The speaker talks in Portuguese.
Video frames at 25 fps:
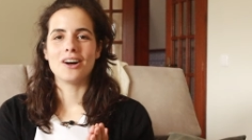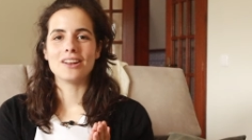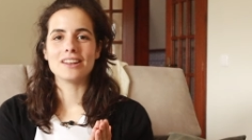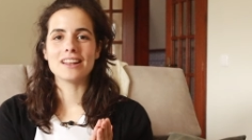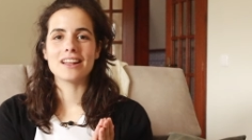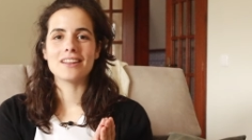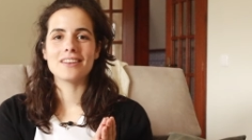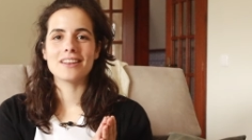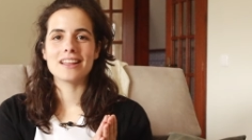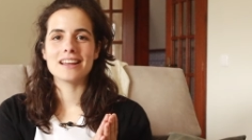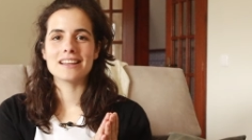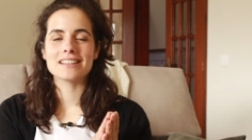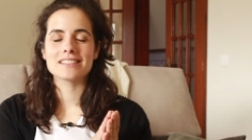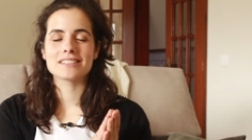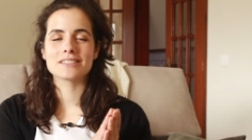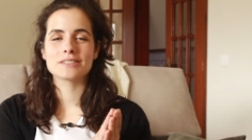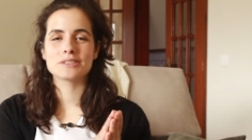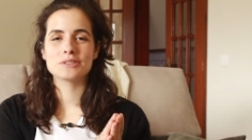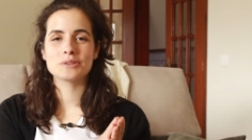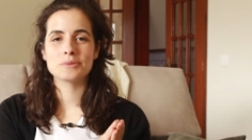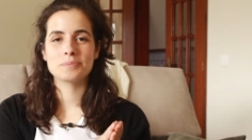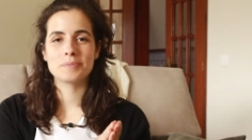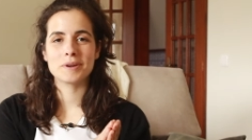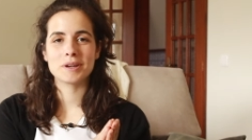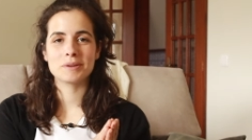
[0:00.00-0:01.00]
Olá, olá,
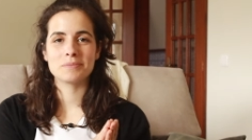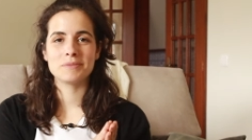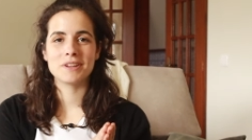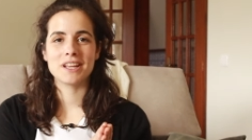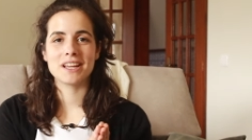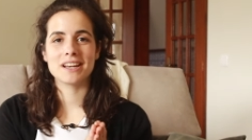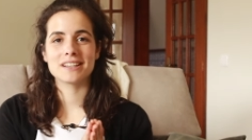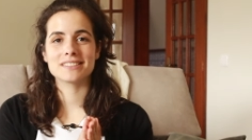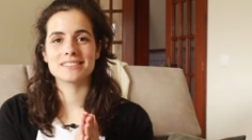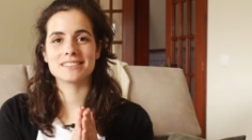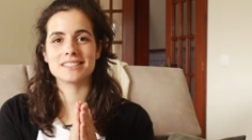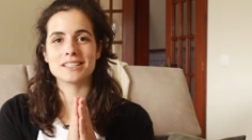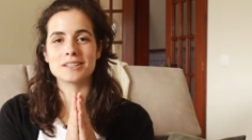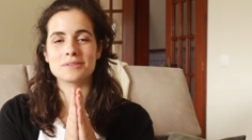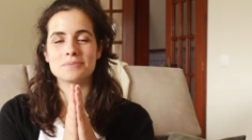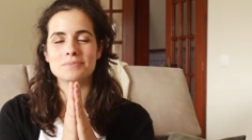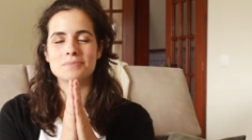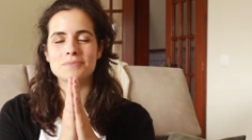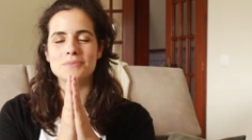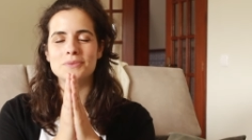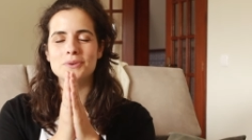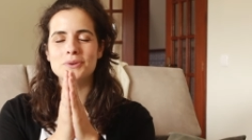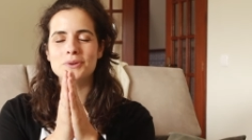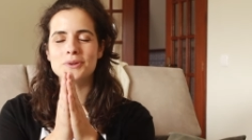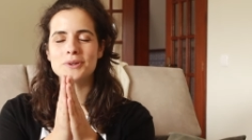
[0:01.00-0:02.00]
super mulher, ser
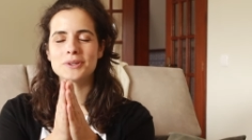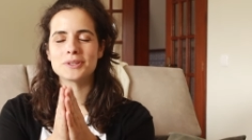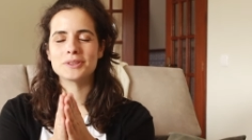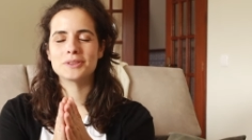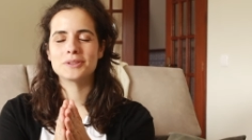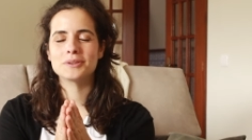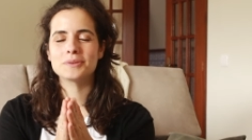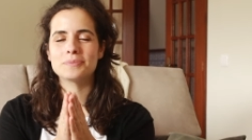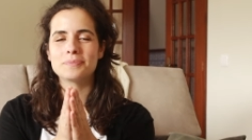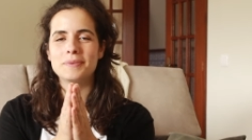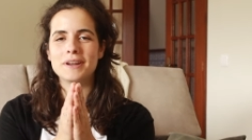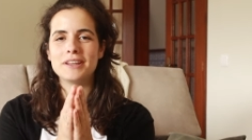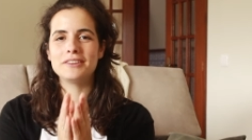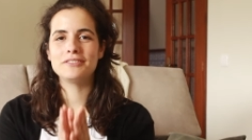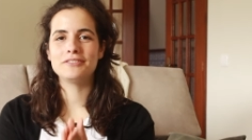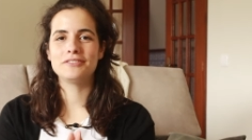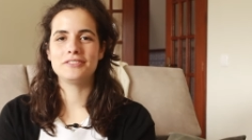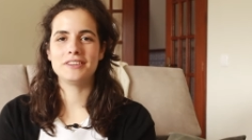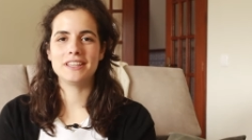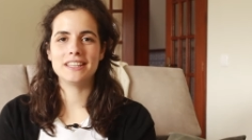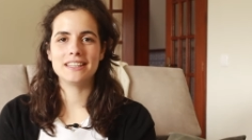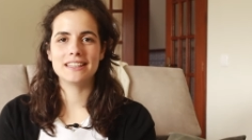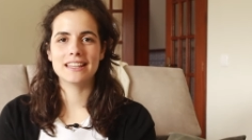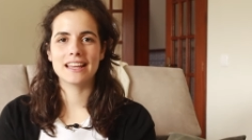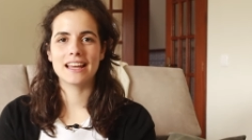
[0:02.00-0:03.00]
muito
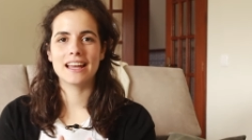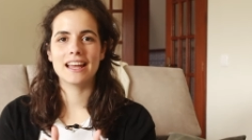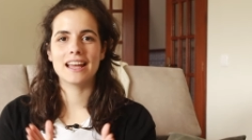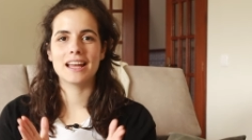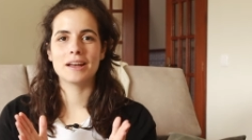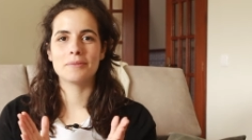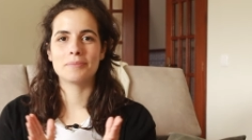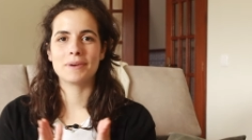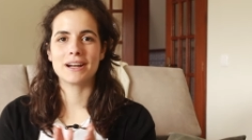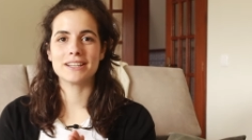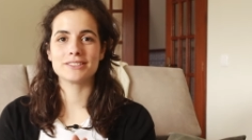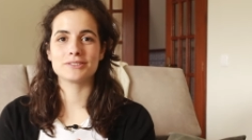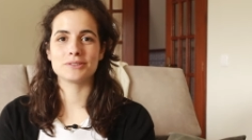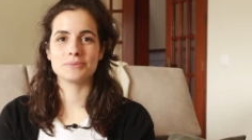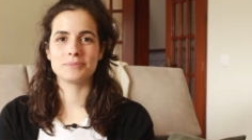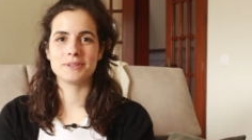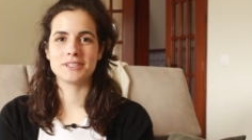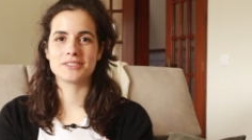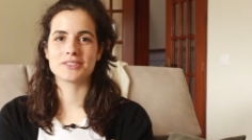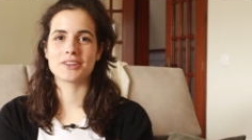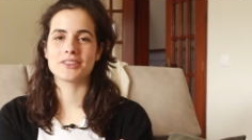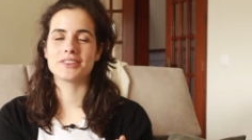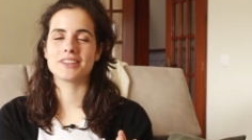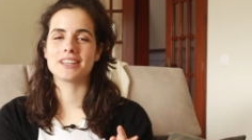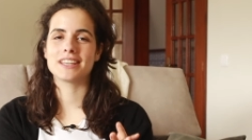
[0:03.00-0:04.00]
bem-vinda a mais um
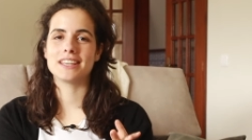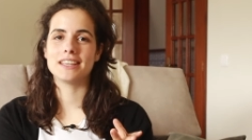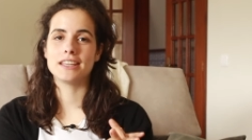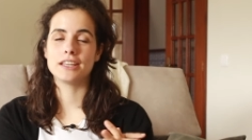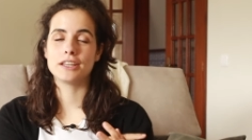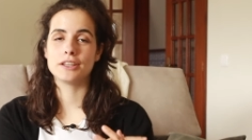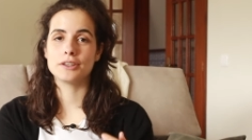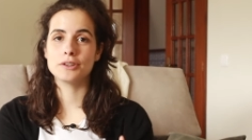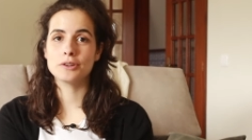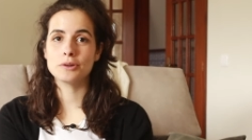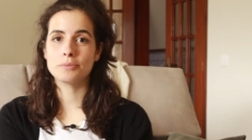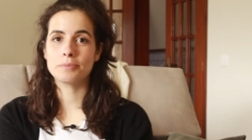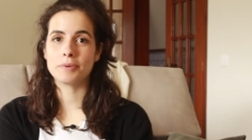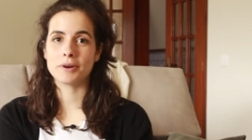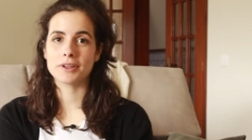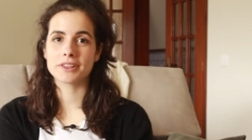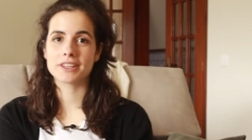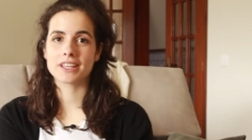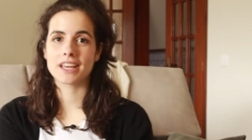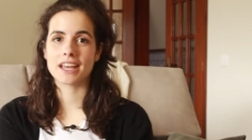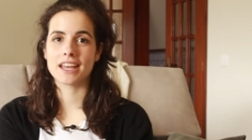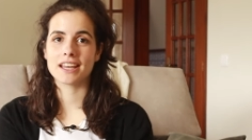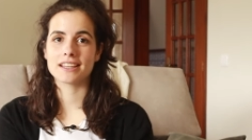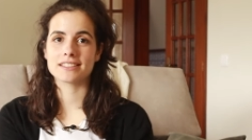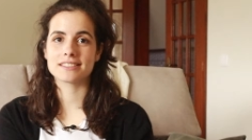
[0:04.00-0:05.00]
episódio aqui no
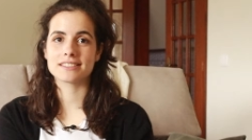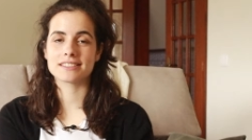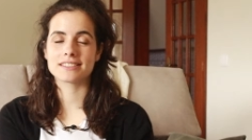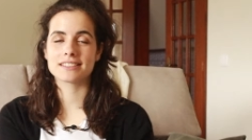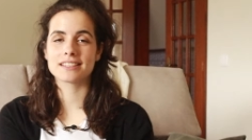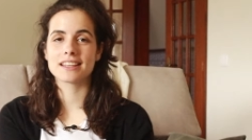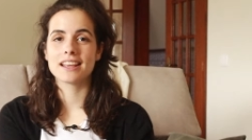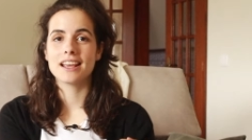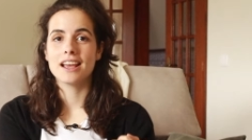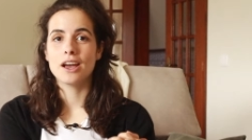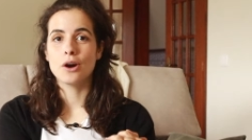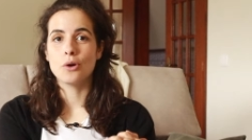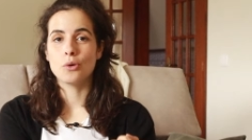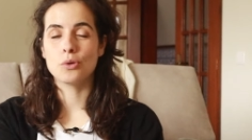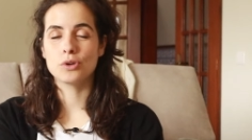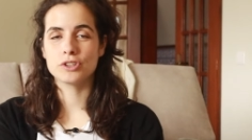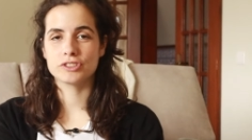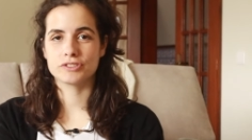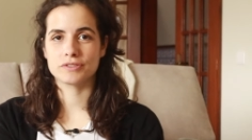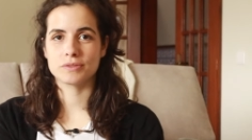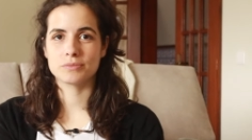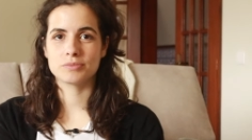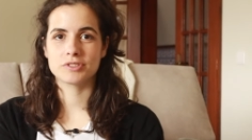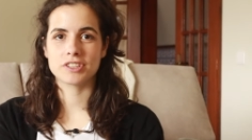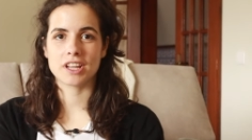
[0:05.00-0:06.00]
podcast.
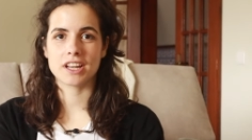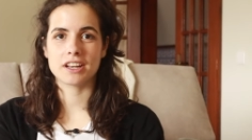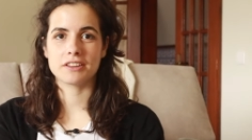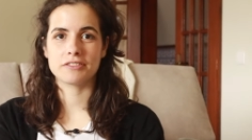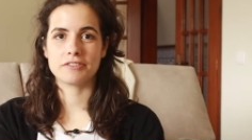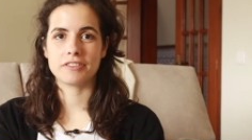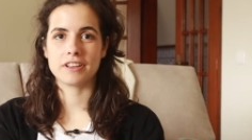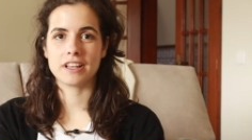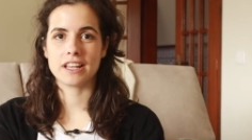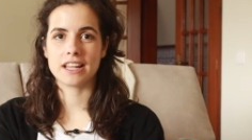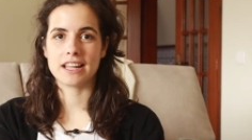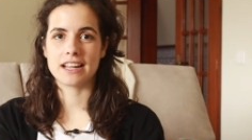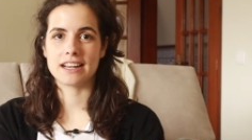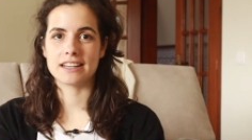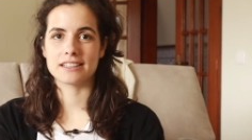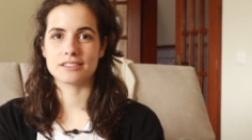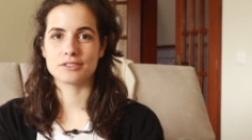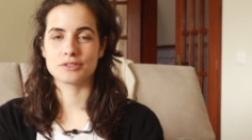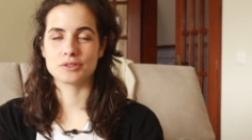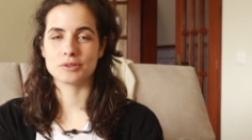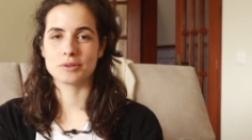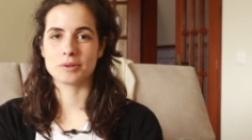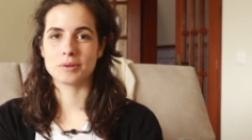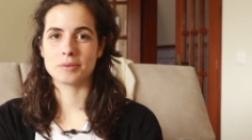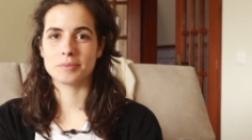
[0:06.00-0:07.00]
Hoje vamos estar a falar
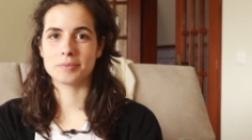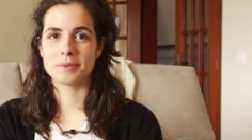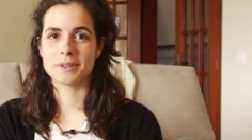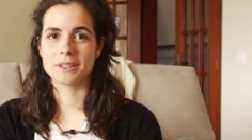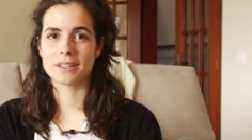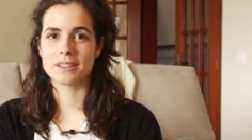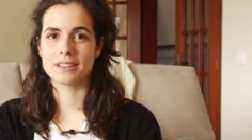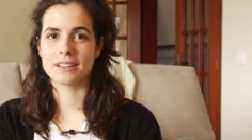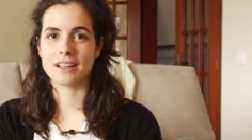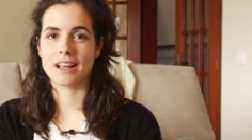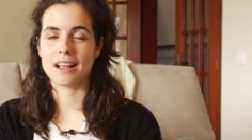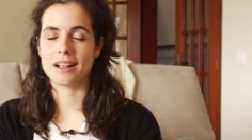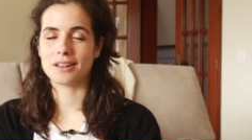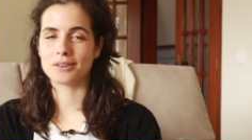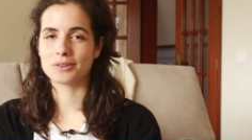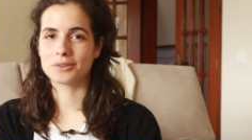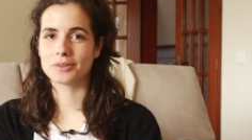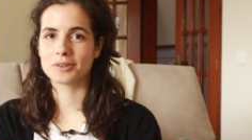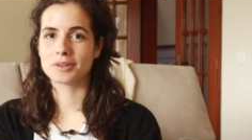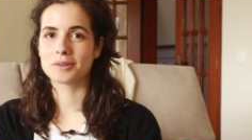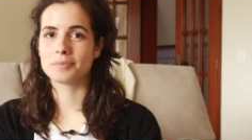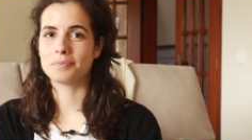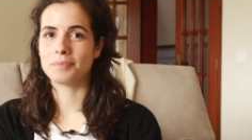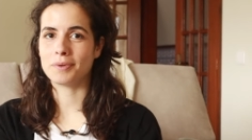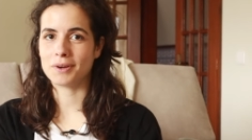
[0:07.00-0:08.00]
sobre
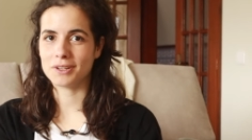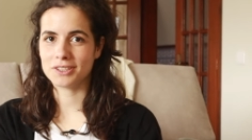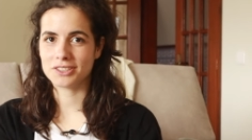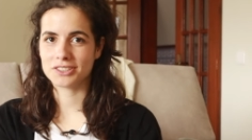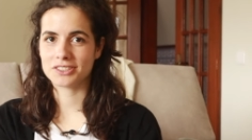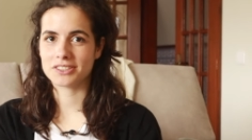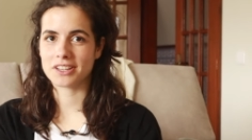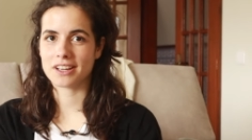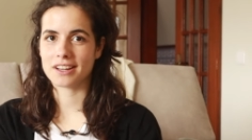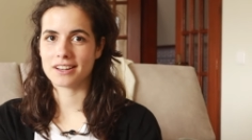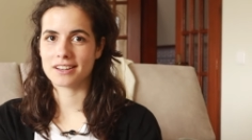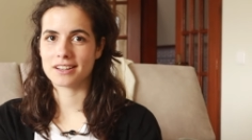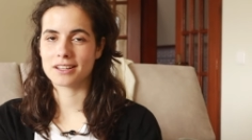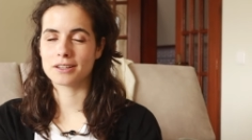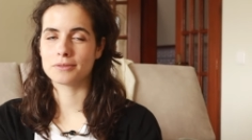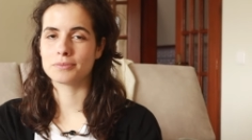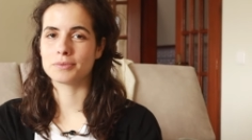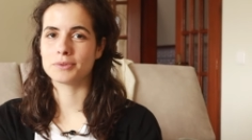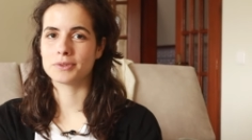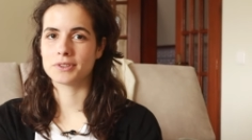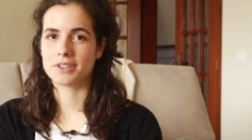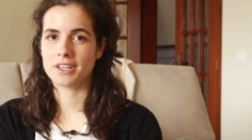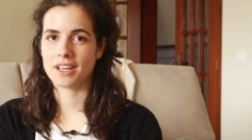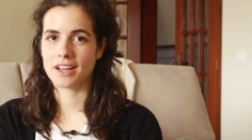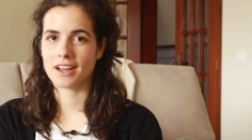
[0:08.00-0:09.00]
algo que pode estar a
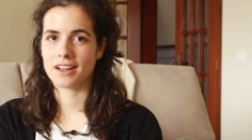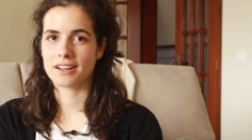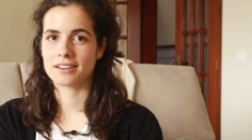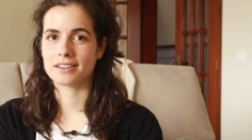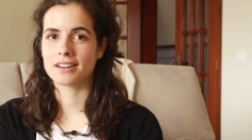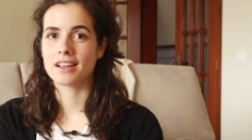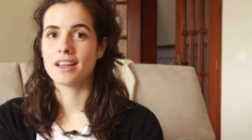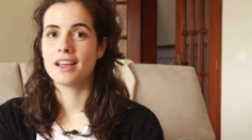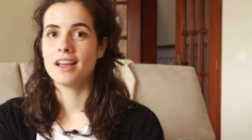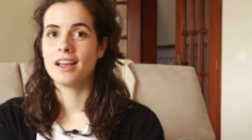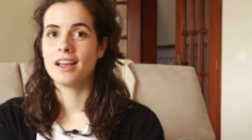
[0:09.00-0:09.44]
bloquear